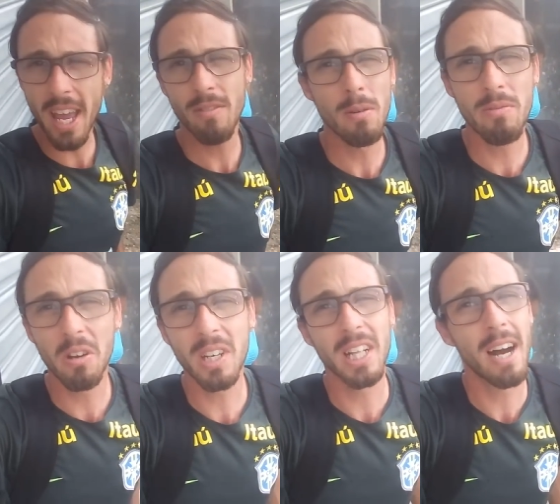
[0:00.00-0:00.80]
ver aí, vamos
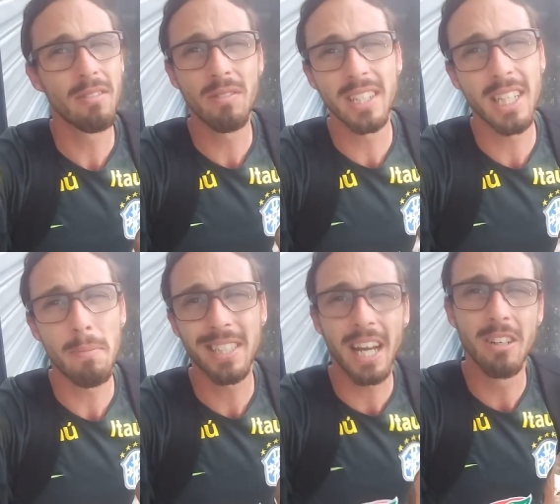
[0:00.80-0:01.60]
ver o que dá, vamos ver se
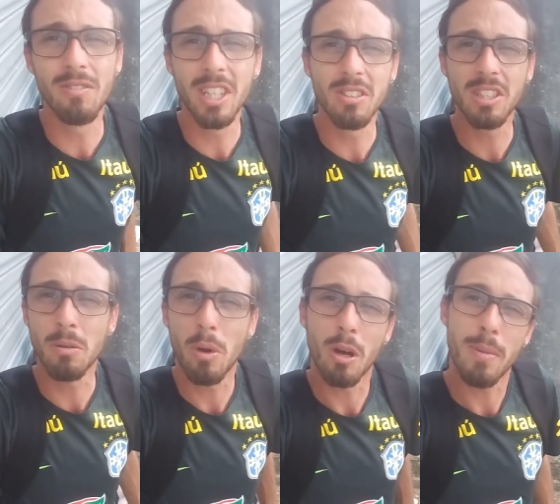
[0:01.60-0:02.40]
dá pra sair um
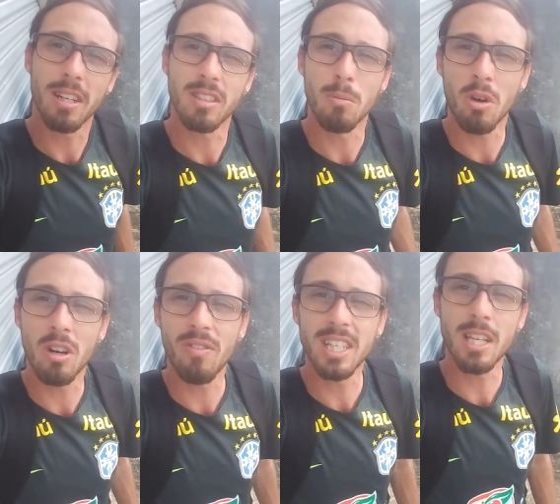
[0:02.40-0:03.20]
videozinho pelo menos.
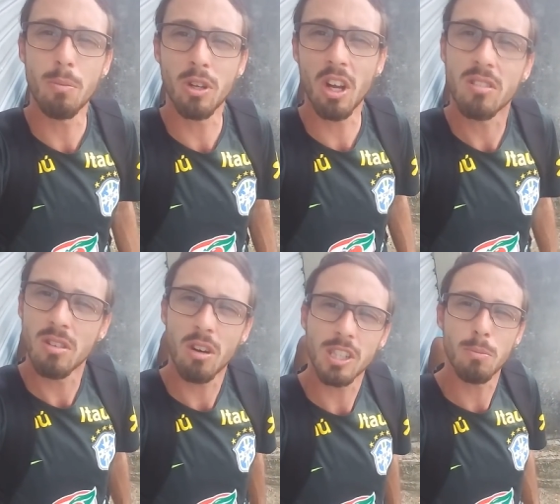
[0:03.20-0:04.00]
Demorou? Faz tempo que nós
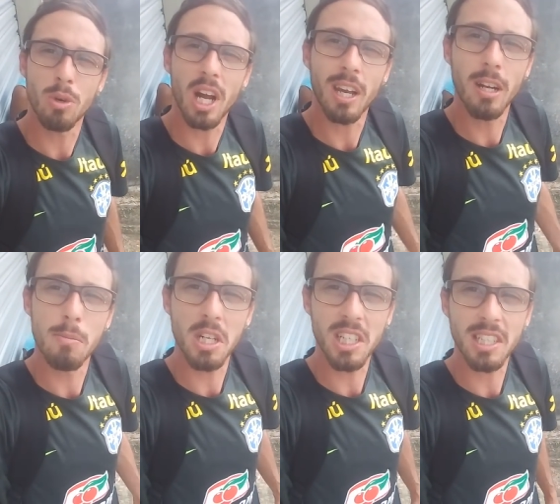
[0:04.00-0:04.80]
não encosta por aqui,
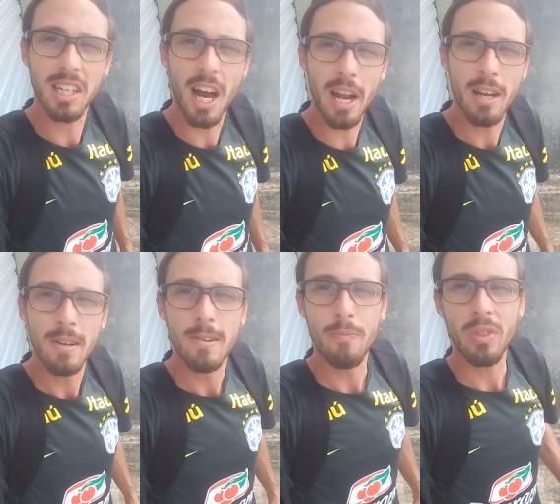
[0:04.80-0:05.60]
não mostra as caras.
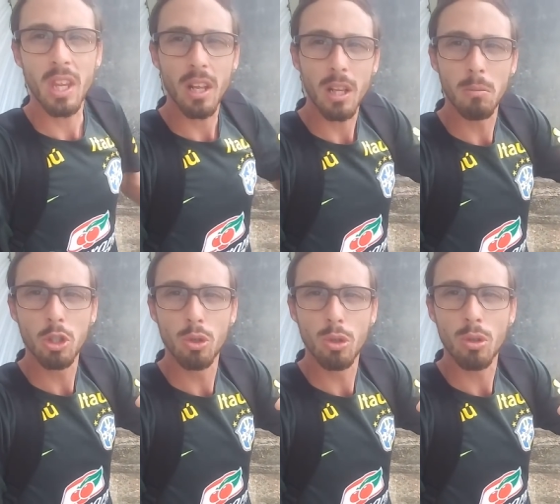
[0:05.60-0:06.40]

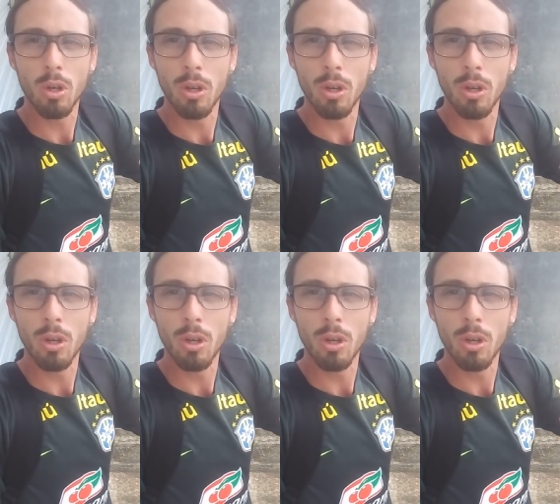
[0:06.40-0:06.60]
Tamo junto.